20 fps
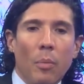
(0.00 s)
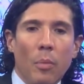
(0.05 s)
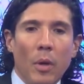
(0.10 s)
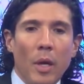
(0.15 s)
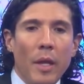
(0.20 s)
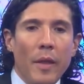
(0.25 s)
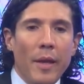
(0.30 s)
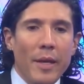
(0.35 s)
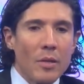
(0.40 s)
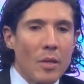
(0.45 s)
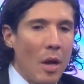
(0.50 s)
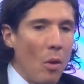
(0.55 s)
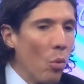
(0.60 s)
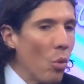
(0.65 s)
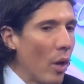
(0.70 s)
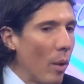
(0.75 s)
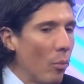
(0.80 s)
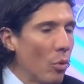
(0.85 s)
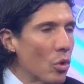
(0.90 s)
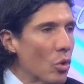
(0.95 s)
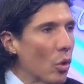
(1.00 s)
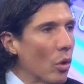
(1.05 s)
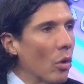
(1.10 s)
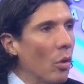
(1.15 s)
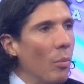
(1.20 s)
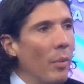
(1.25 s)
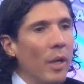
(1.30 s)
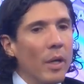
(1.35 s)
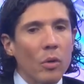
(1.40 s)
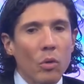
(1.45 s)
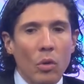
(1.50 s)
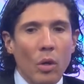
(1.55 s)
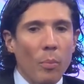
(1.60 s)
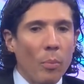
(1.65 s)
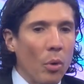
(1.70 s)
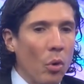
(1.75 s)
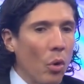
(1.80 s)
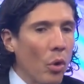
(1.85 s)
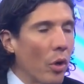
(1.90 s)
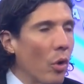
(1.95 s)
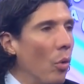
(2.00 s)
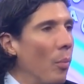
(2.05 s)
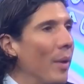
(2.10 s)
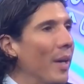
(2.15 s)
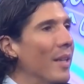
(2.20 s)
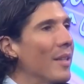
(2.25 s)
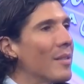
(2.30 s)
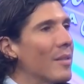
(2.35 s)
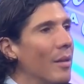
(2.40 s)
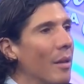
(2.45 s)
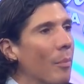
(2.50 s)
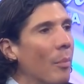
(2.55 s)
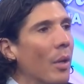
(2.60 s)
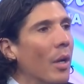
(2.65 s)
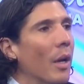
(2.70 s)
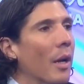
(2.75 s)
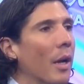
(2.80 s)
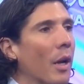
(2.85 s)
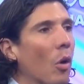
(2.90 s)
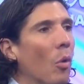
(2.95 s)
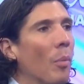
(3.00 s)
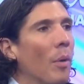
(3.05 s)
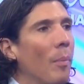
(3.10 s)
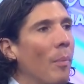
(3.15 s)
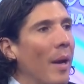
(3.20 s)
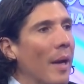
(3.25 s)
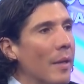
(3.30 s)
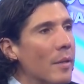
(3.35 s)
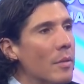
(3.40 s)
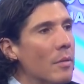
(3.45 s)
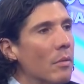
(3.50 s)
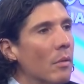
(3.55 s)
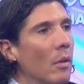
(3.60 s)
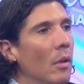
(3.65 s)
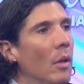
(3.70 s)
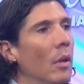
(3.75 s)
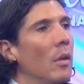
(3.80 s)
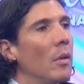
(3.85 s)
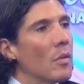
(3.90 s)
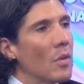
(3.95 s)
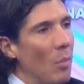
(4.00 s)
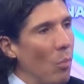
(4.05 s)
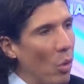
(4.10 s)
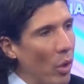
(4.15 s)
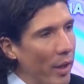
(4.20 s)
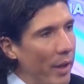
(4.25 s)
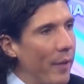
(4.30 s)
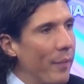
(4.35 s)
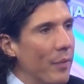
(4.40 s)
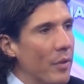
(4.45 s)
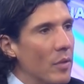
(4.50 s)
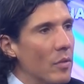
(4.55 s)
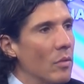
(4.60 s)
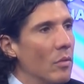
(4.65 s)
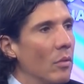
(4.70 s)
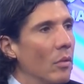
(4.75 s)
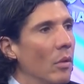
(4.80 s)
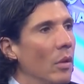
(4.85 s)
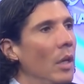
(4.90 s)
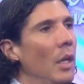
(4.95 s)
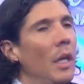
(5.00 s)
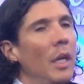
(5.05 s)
le das a una mucho de comer y otra poco de comer y siempre la que come más se muere antes.